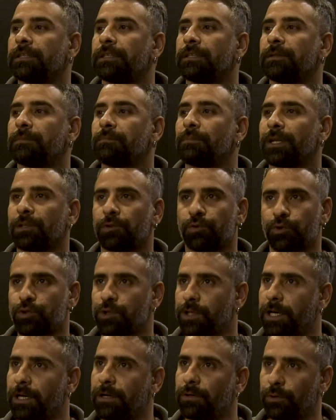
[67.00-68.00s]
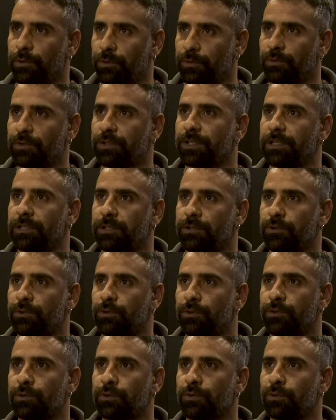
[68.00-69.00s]
E, Matruşka oyununu
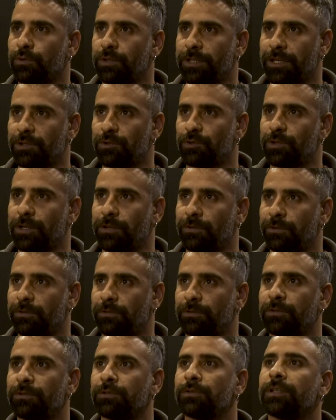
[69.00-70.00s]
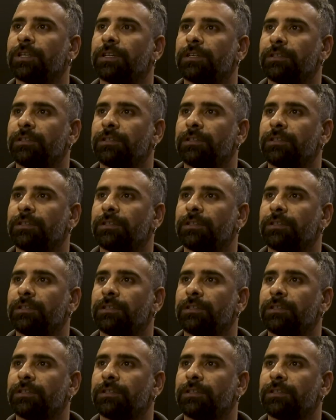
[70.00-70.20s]
çalışıyoruz. Tuncer Cücenoğlu'nun.